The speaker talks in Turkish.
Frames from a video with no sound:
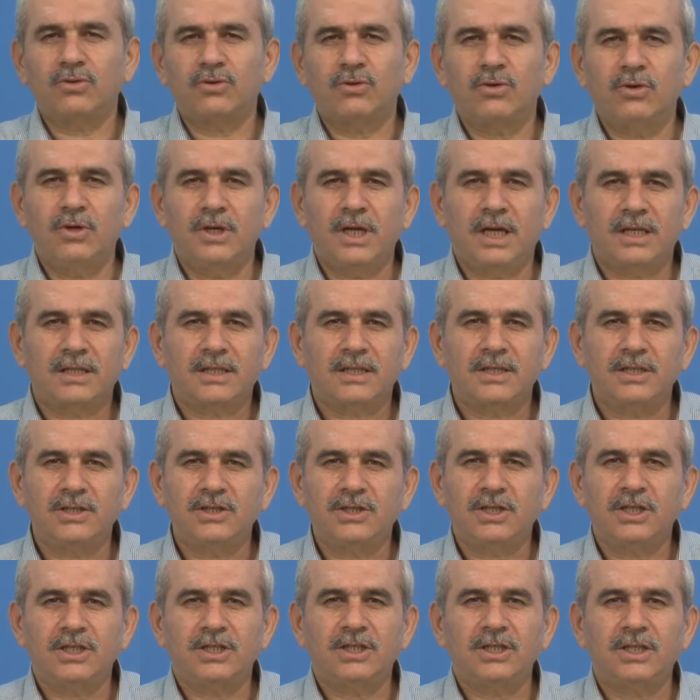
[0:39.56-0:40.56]
külliyatının
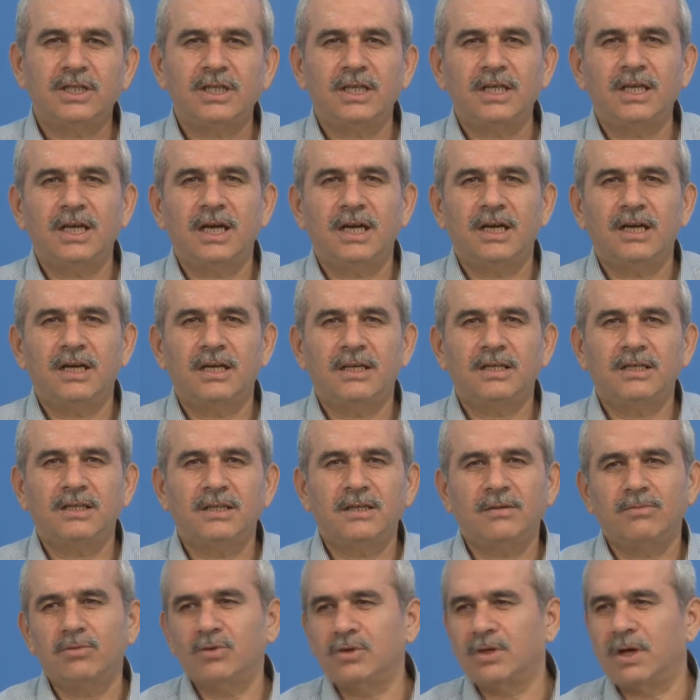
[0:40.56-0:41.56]
çeşitli
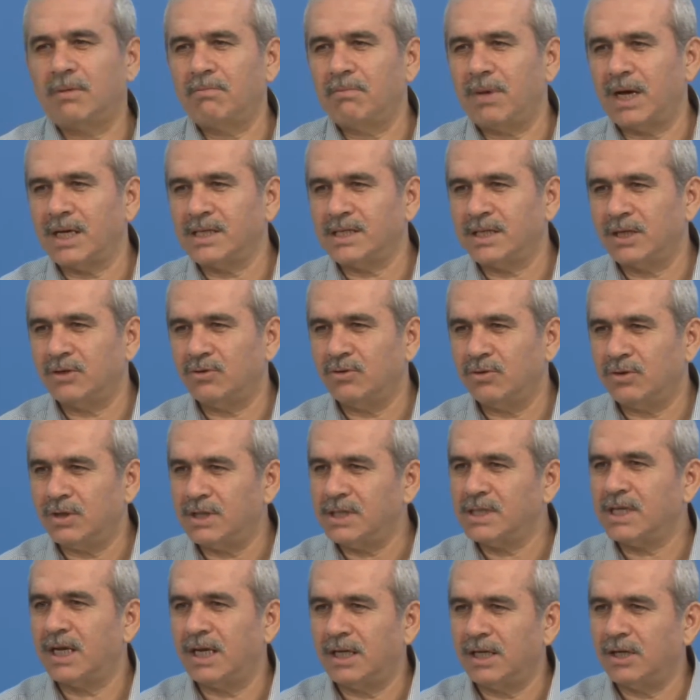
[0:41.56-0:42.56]
yerlerinde bundan bahsediyor.
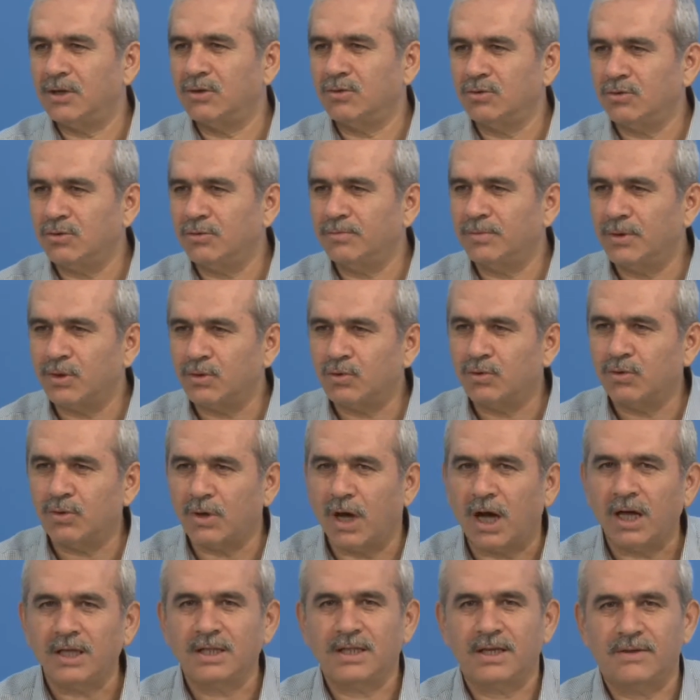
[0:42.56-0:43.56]
Risale-i Nur bir
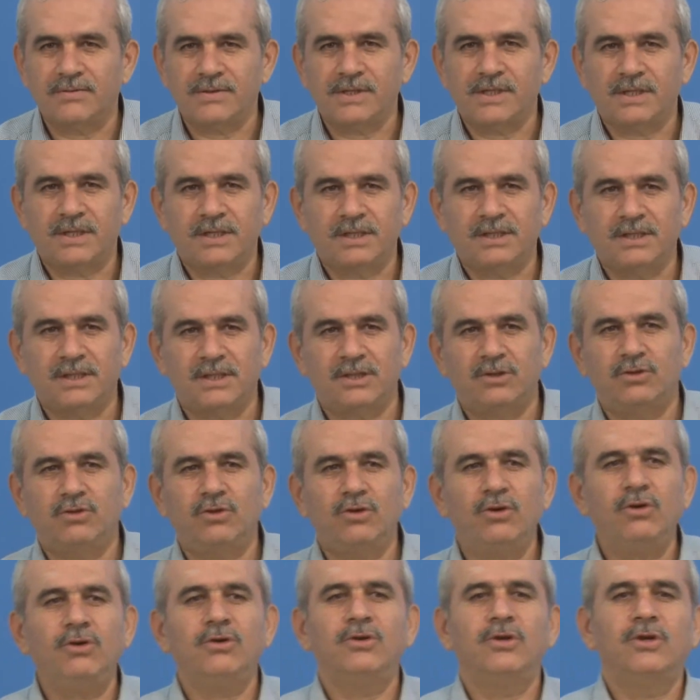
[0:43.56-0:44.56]
Kur'an tefsiridir
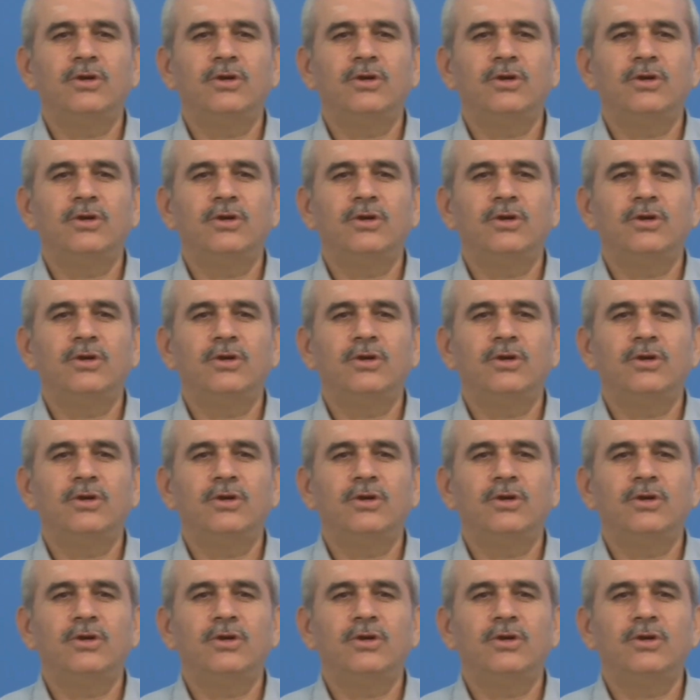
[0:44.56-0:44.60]
diyor.